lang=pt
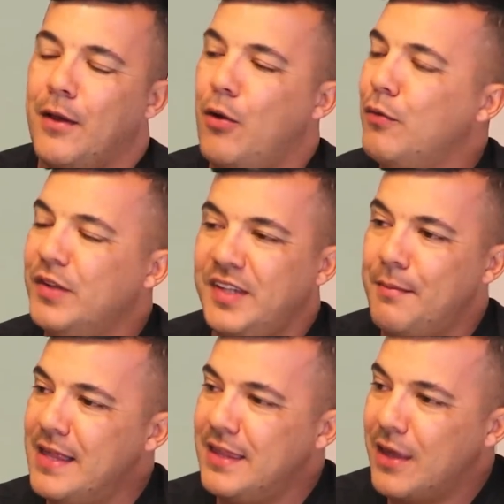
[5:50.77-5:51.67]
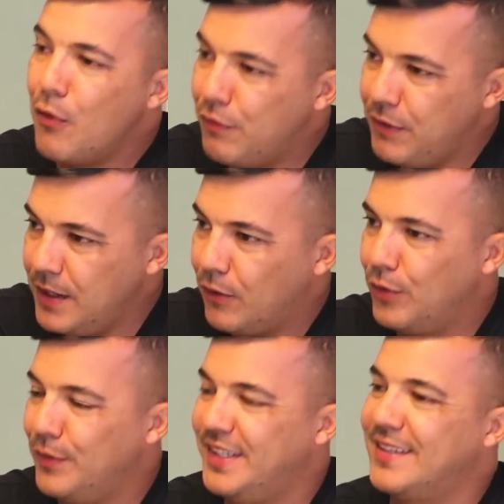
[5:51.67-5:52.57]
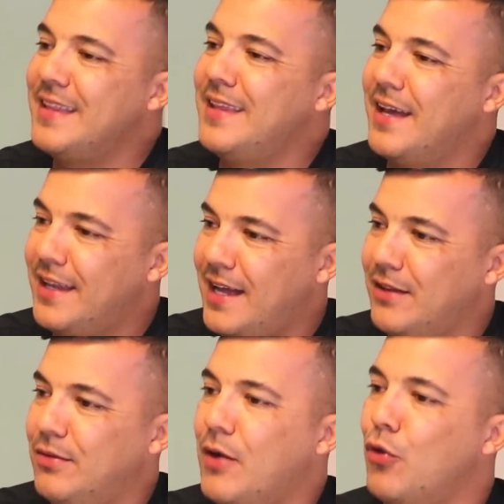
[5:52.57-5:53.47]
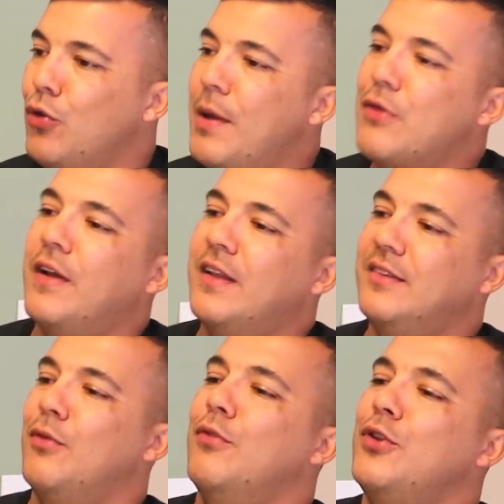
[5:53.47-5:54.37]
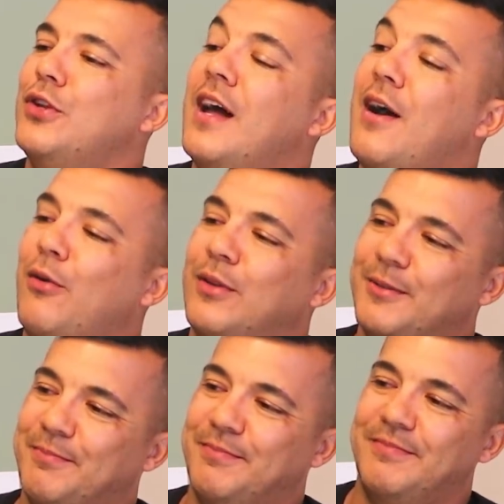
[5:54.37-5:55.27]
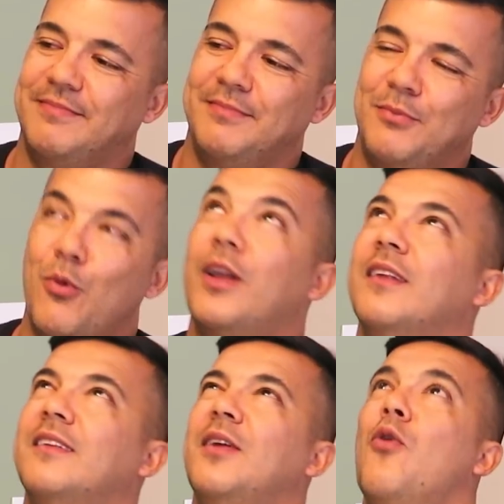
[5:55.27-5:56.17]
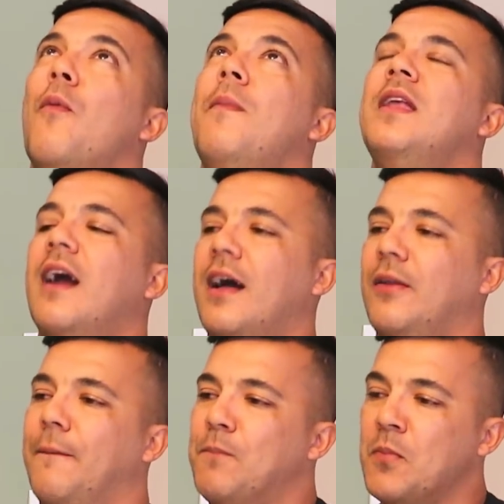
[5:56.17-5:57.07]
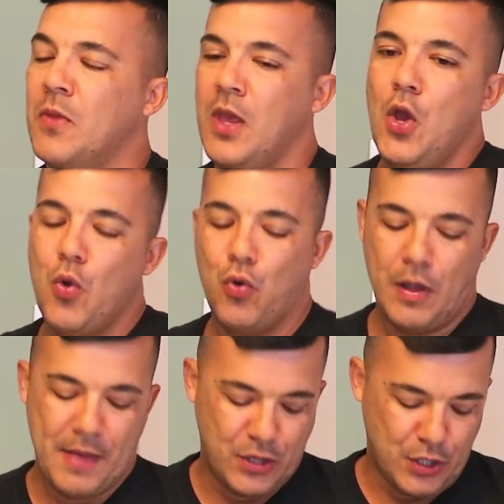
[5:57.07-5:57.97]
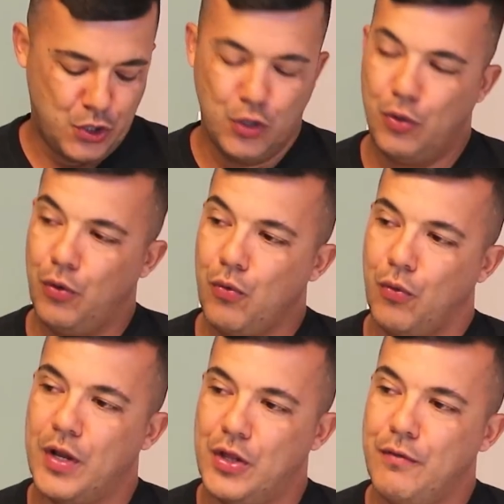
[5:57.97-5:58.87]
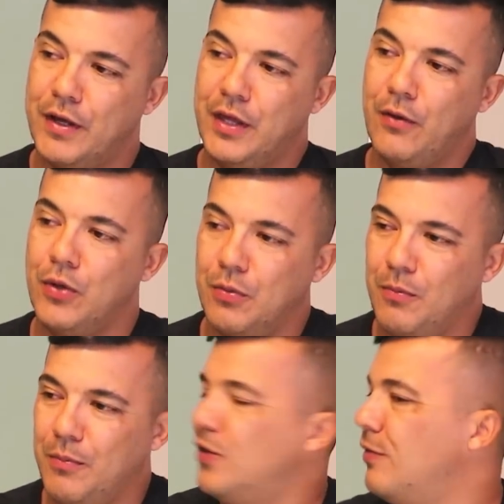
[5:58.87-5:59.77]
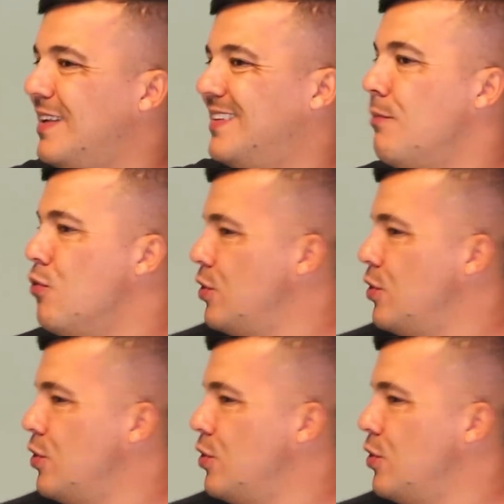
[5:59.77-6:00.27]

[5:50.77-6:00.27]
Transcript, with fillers: É o que você mais quer ouvir quando você está internado, é quando o médico fala assim: eu vou te dar alta. Pô, né, senhor, obrigado. Quando a médica tirou o coletivo aqui, o último, começou a vazar